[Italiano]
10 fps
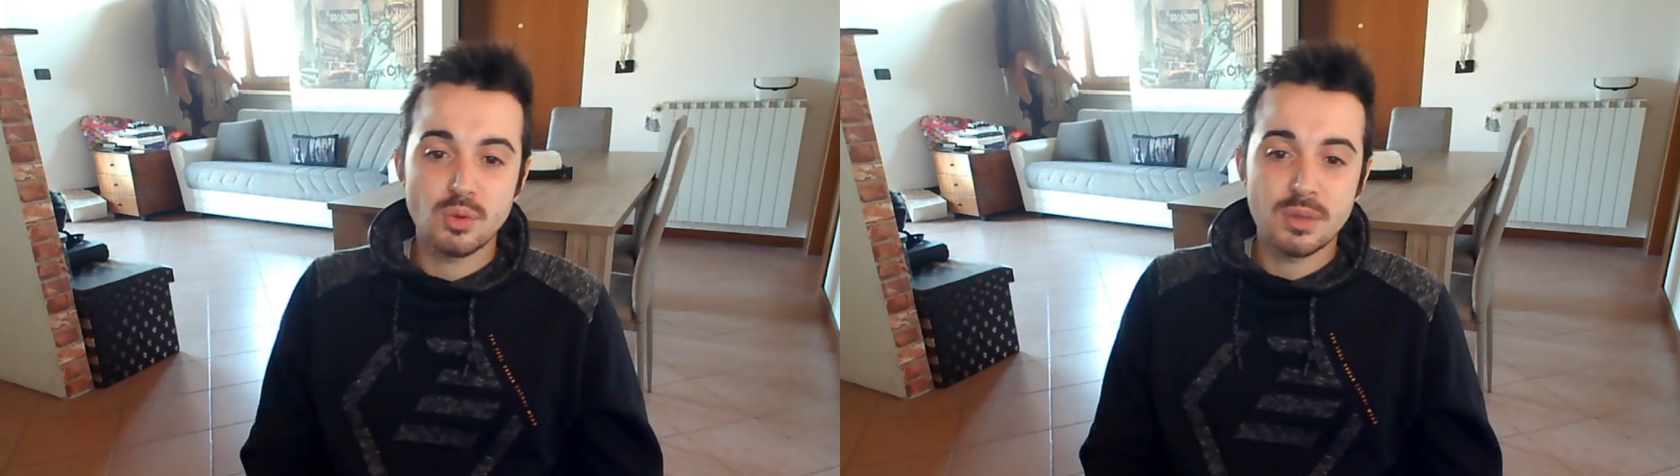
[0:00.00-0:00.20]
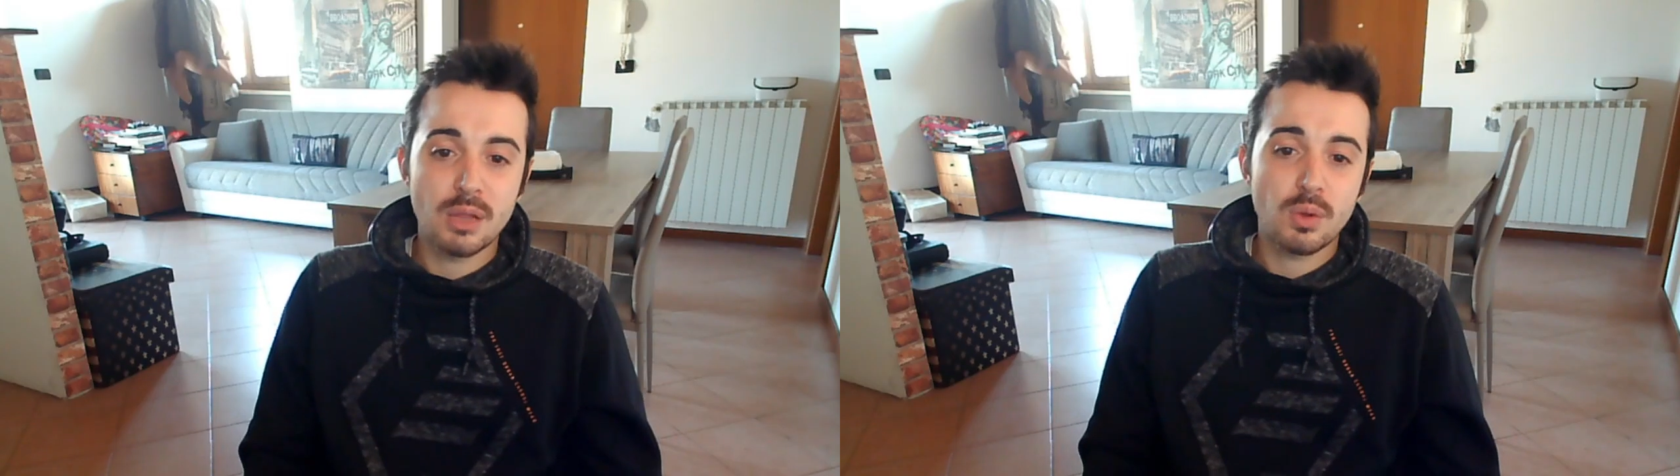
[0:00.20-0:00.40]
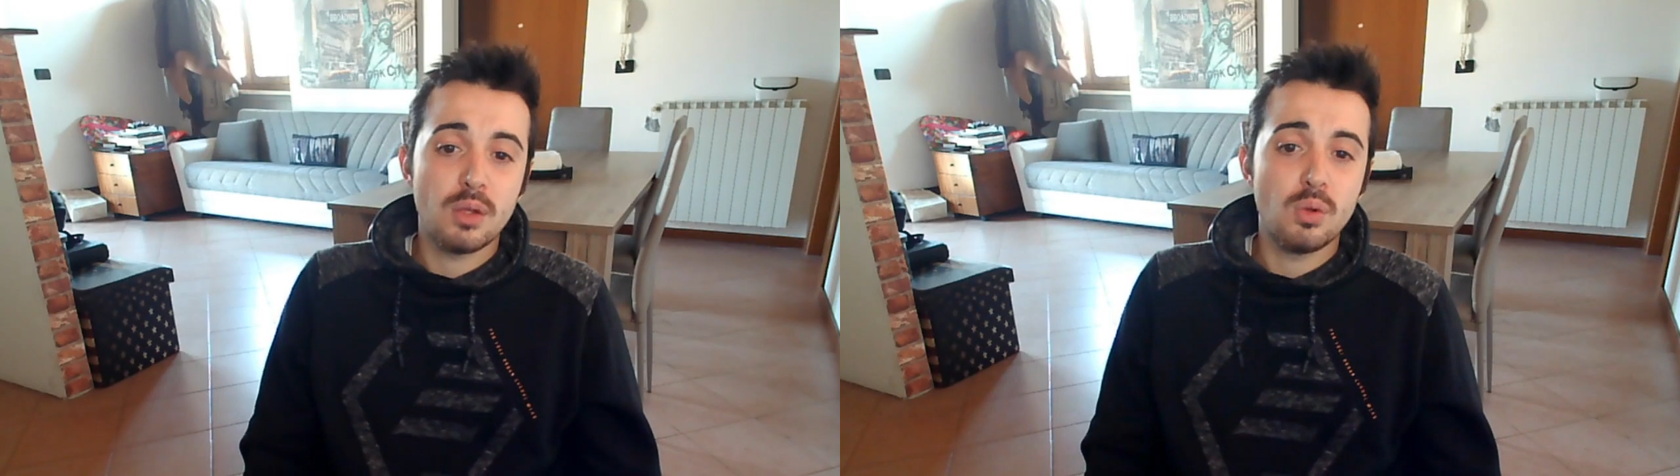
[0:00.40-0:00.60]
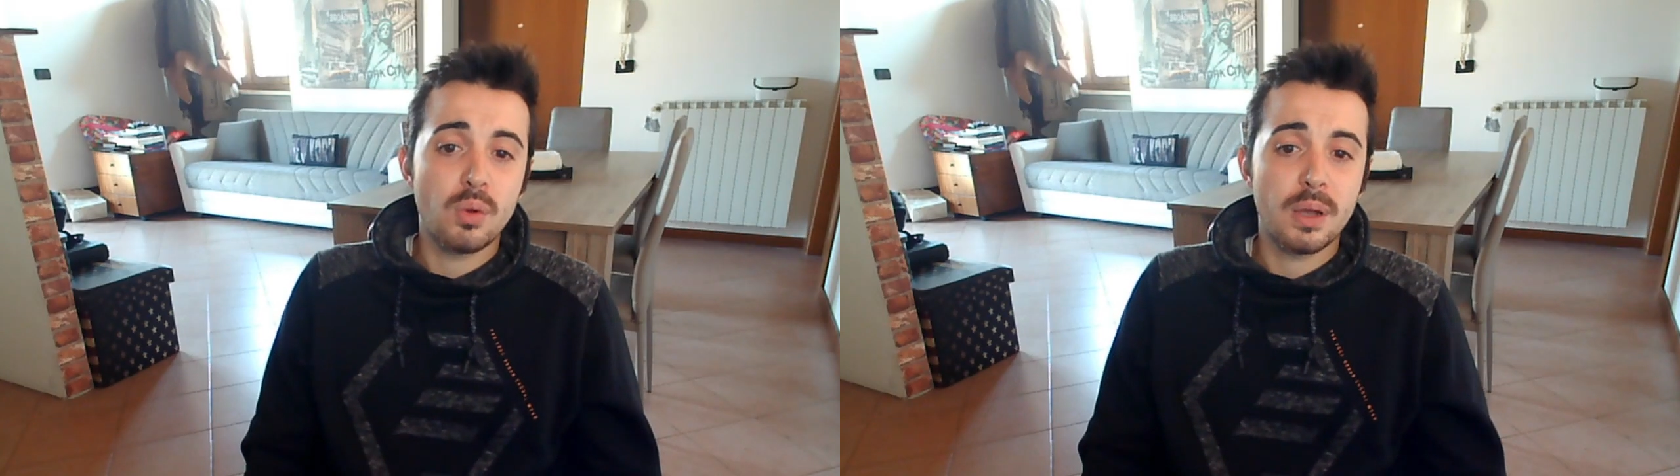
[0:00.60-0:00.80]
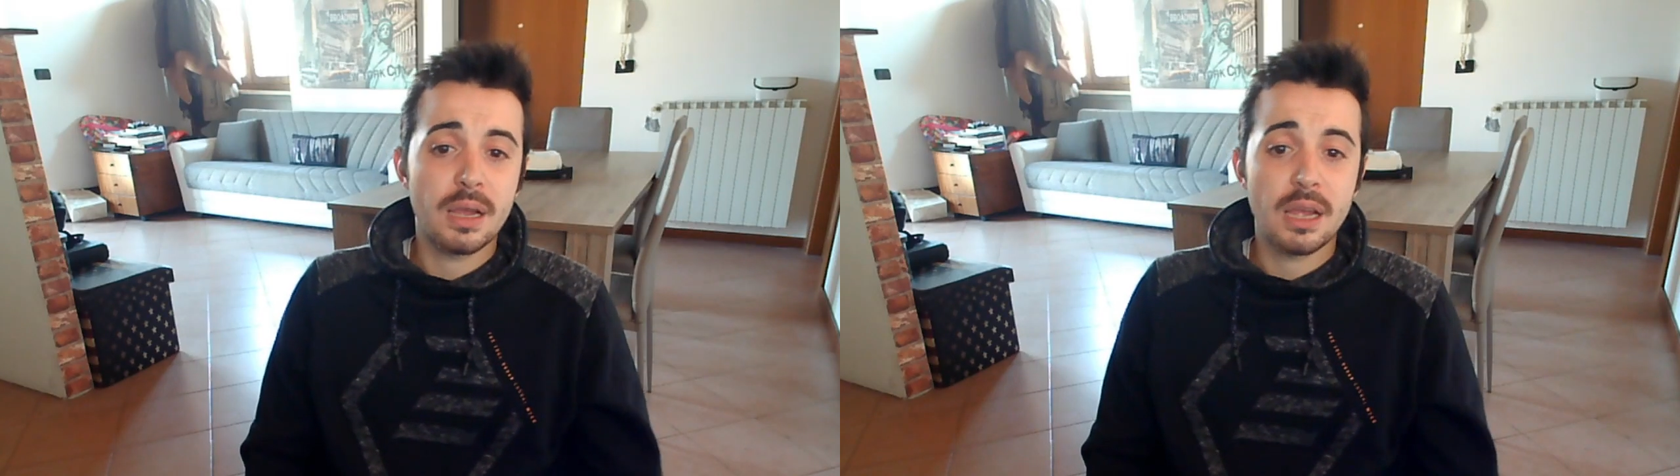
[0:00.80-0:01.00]
soltanto che
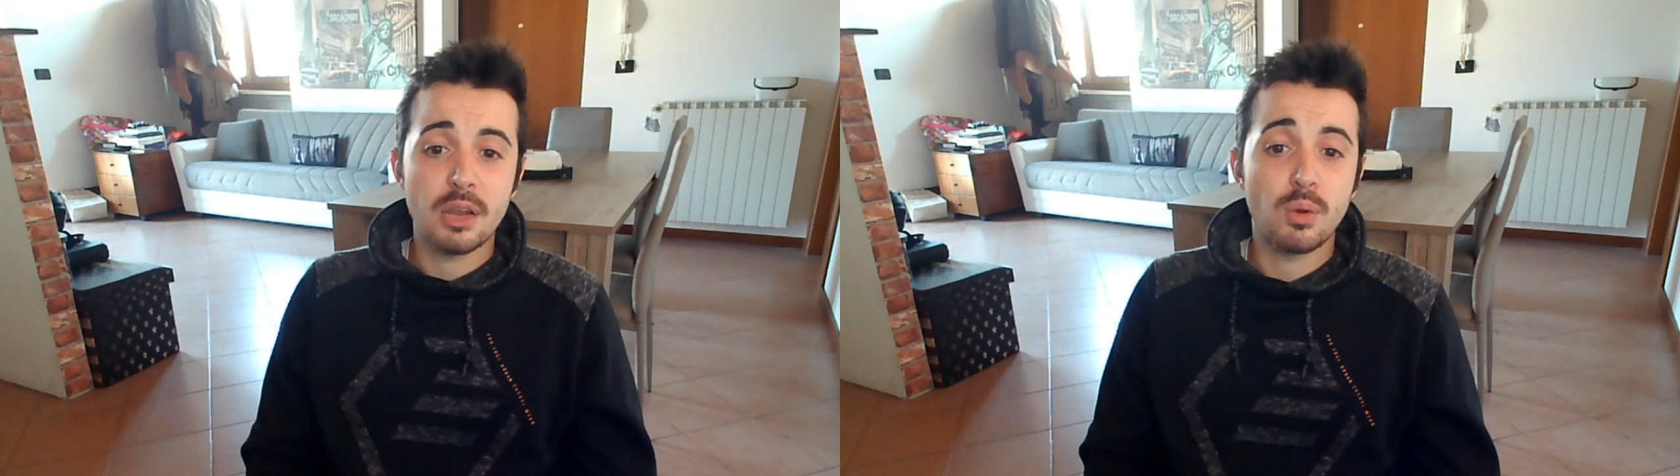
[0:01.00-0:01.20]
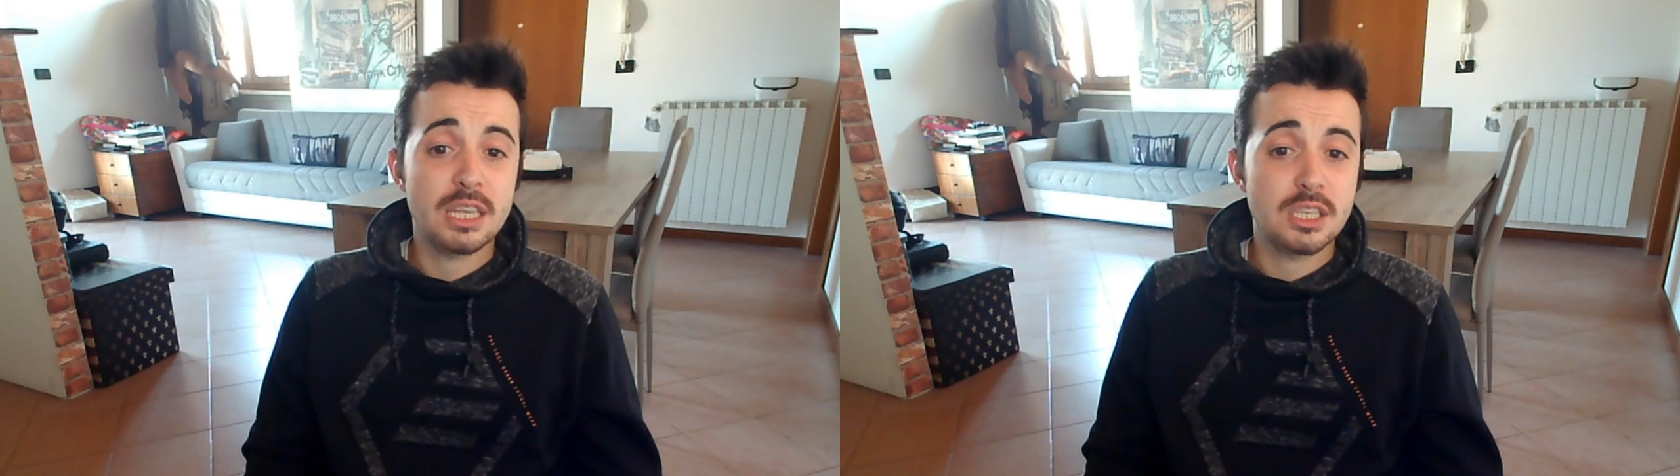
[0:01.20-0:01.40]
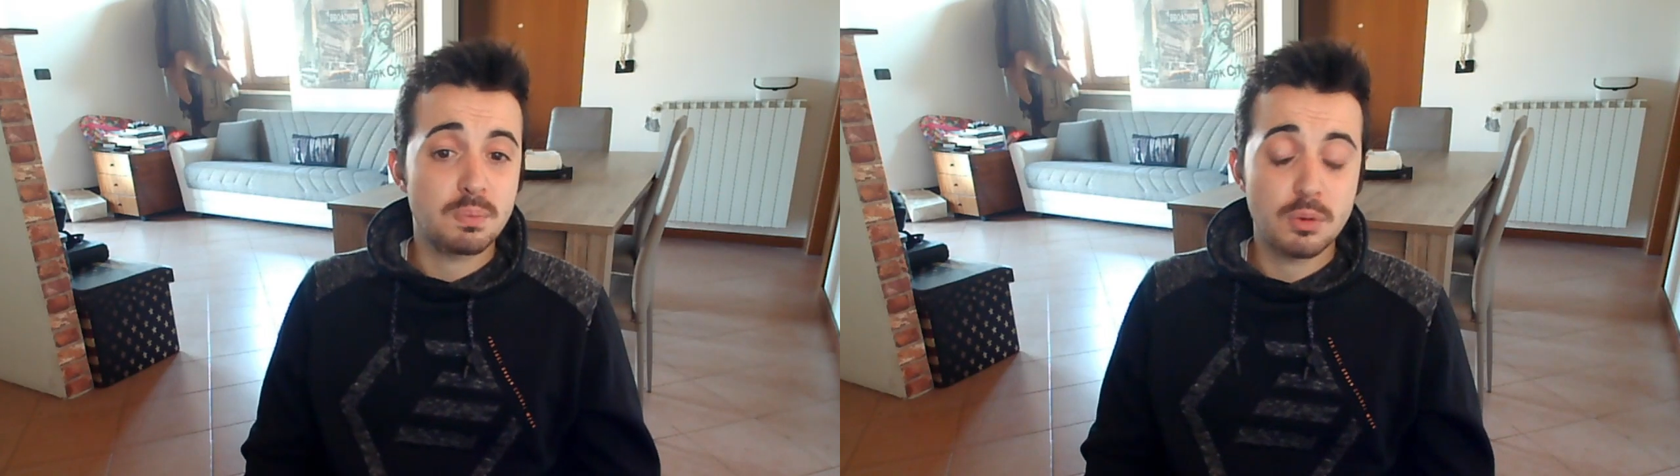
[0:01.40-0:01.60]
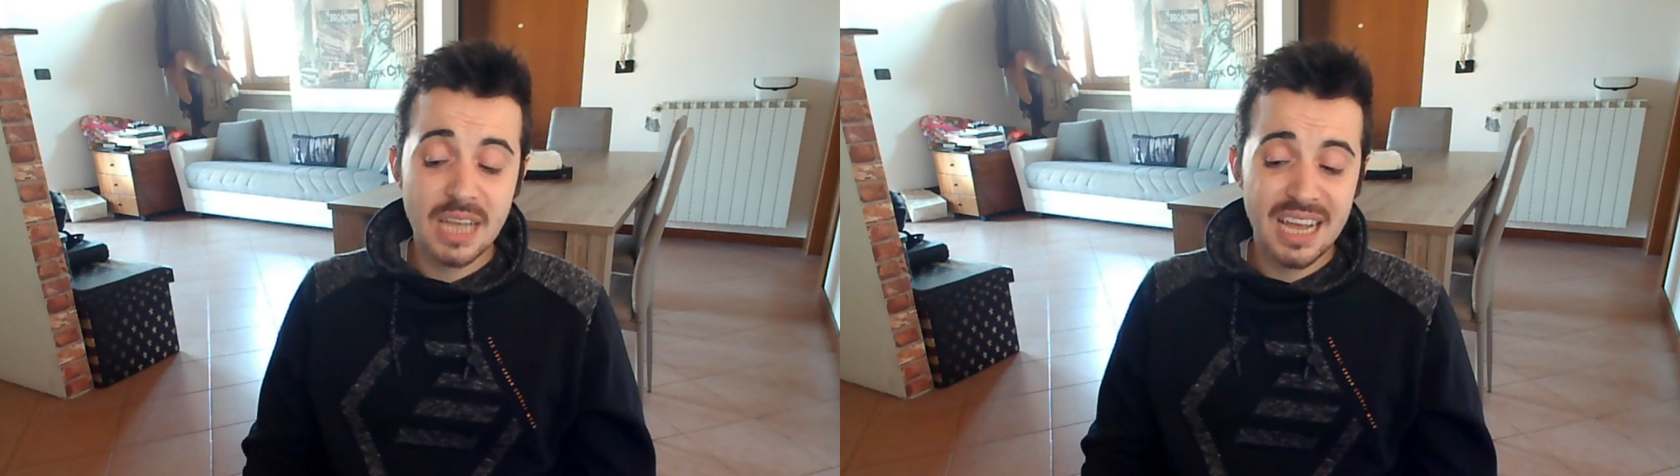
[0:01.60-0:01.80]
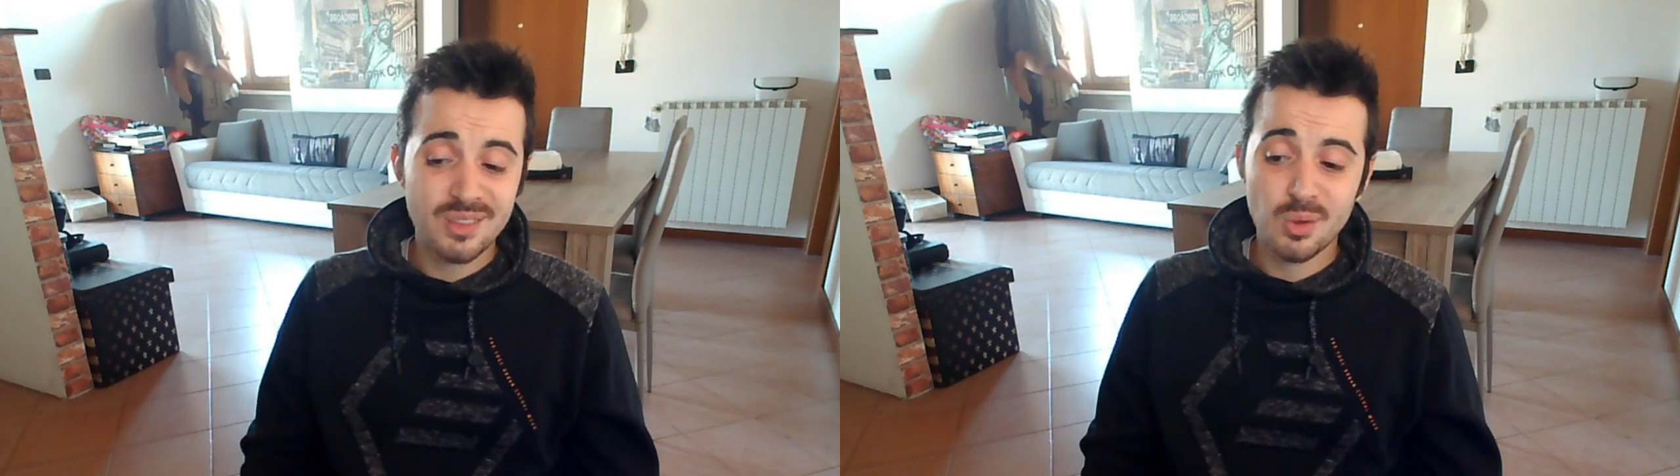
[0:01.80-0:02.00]
Luke non è
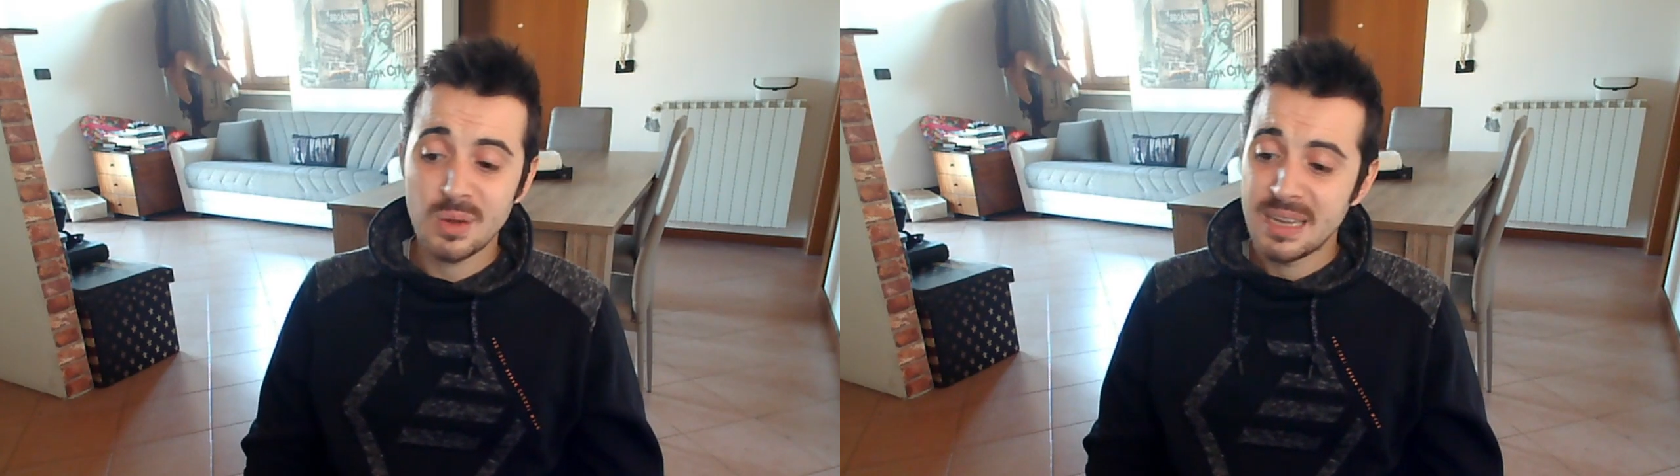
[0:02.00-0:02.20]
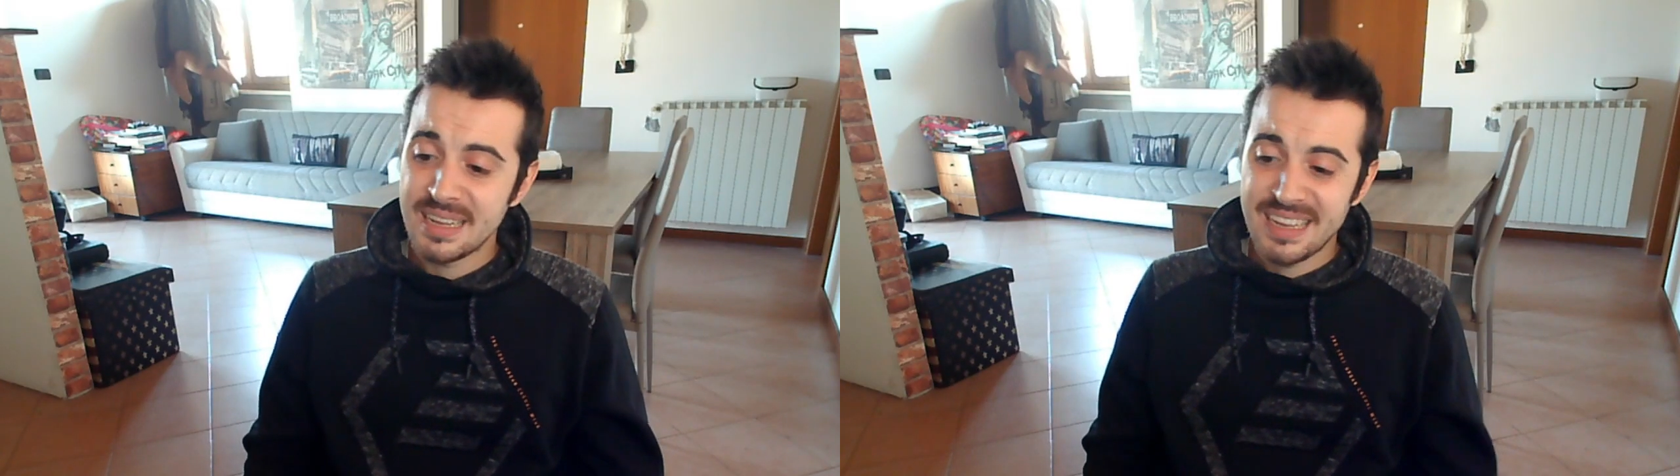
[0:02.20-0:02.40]
sposato,